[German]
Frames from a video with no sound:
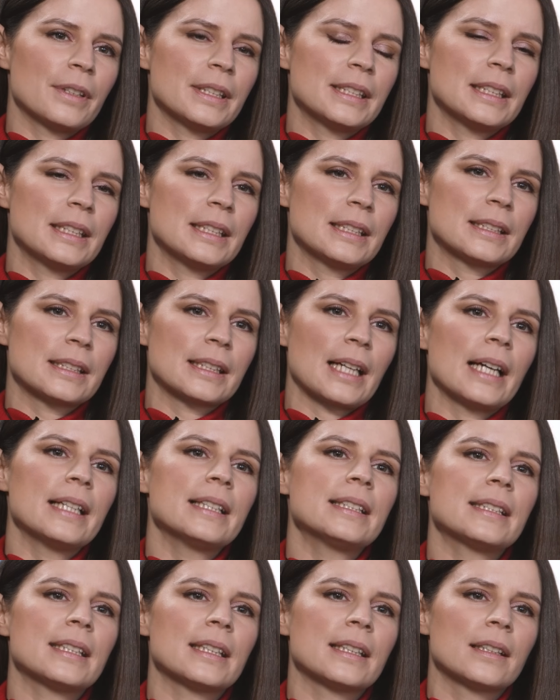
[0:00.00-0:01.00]
wie Sie diesen
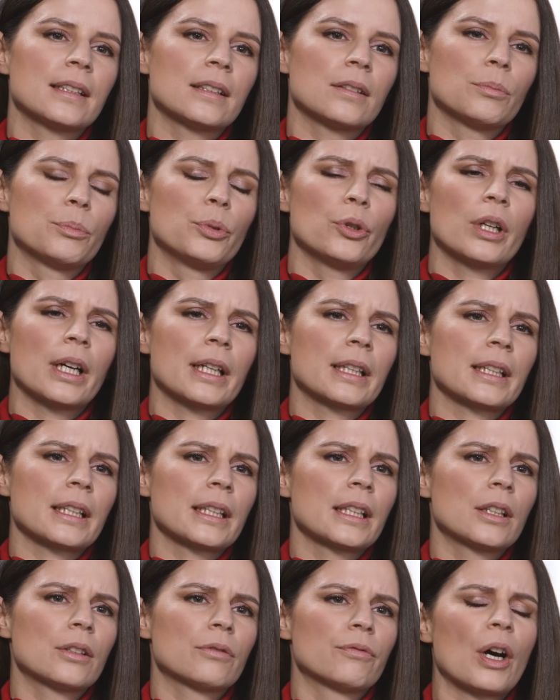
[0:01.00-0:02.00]
geistigen
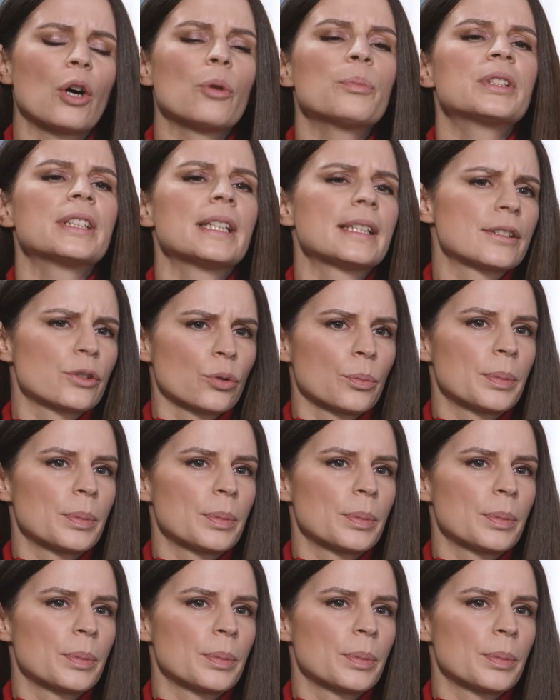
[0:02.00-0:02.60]
Bürgerkrieg, warum Sie es